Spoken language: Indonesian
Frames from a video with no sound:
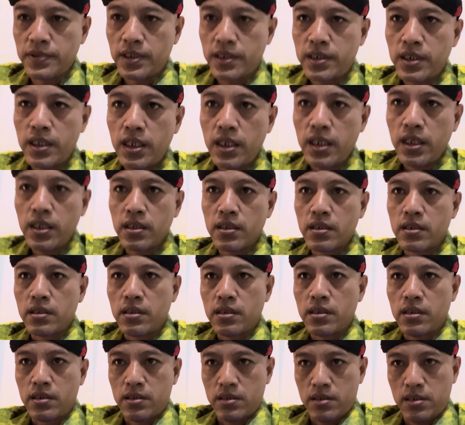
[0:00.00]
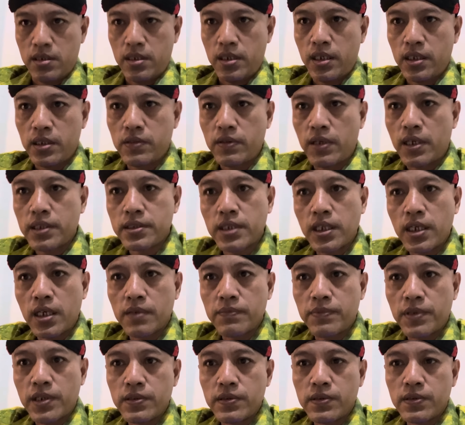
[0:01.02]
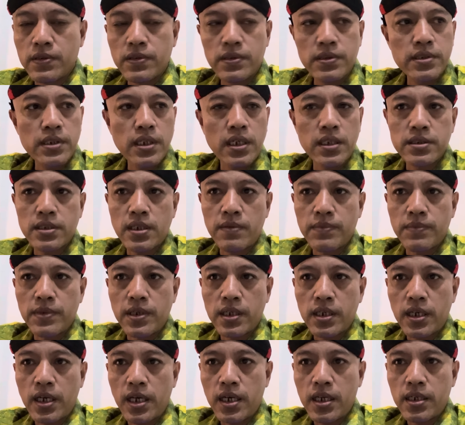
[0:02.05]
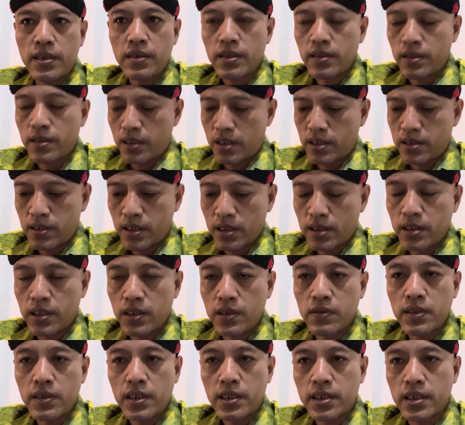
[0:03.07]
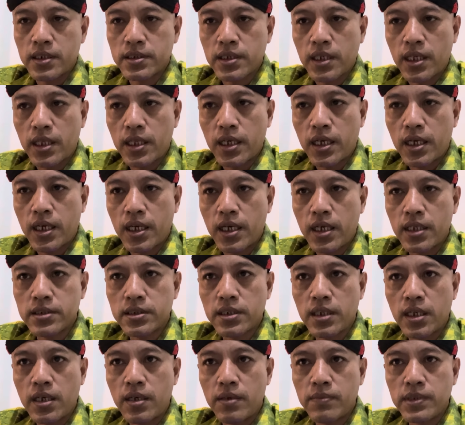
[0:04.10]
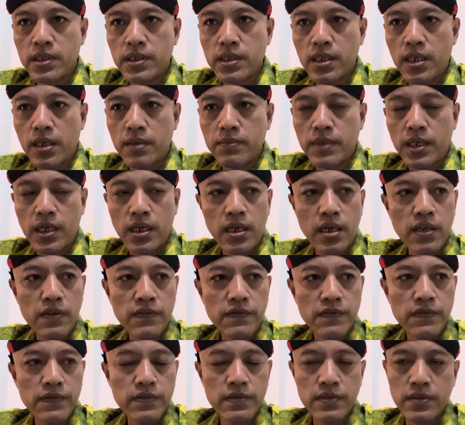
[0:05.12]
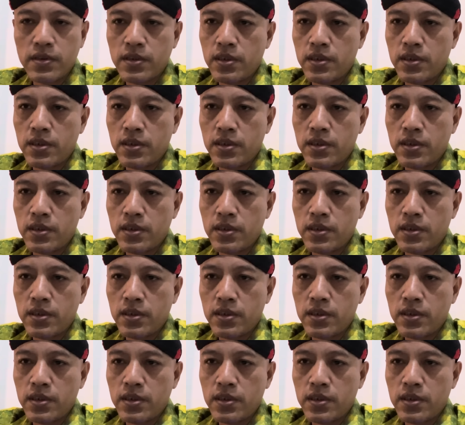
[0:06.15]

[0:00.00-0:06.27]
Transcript: Jadi ya itu aja yang perlu saya sampaikan. Ada keliru, ada salah, saya minta maaf.